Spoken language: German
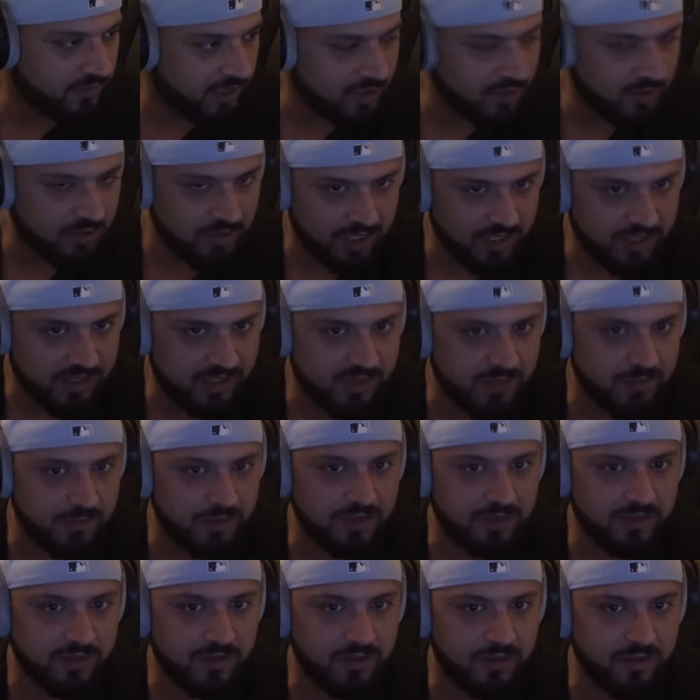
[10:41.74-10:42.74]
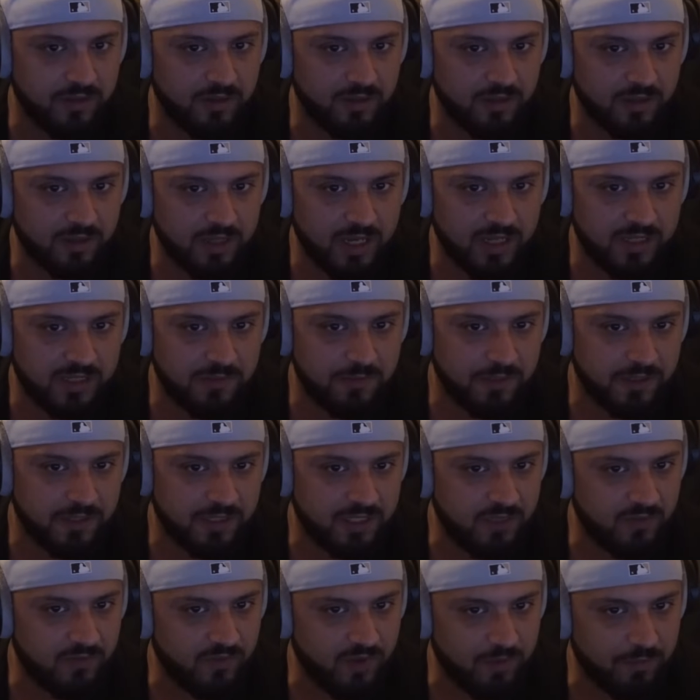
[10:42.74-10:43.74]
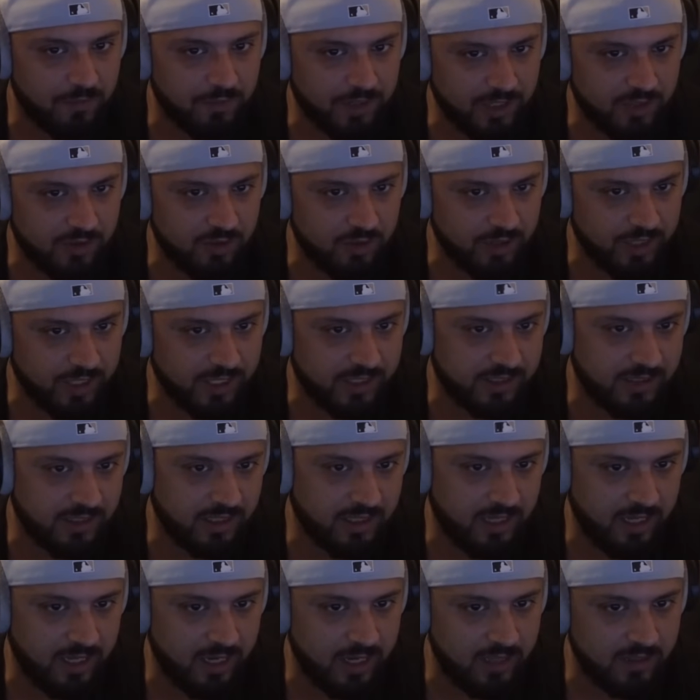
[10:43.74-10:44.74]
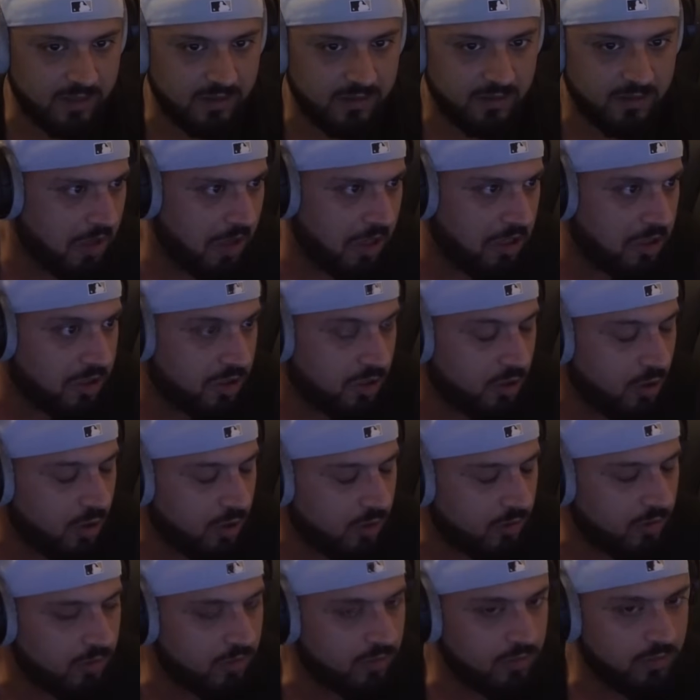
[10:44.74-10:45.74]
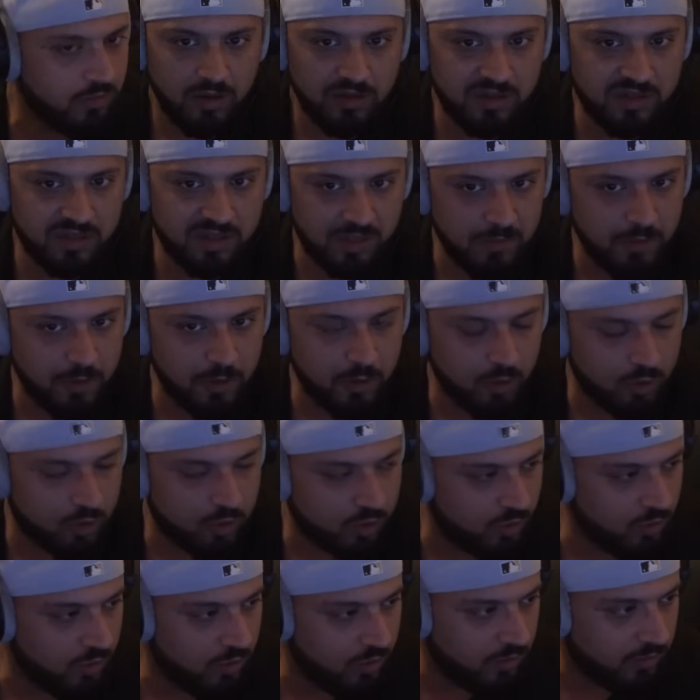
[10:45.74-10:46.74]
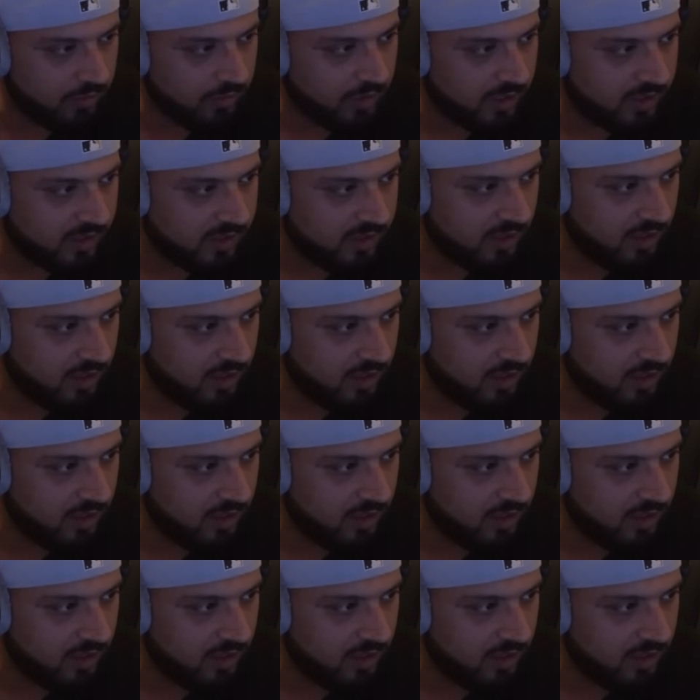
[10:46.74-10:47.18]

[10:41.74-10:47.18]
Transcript: das und das ist mit äh, Gazi passiert, wir haben das und das geklärt, alles in Ordnung. Es ist immer noch so, dass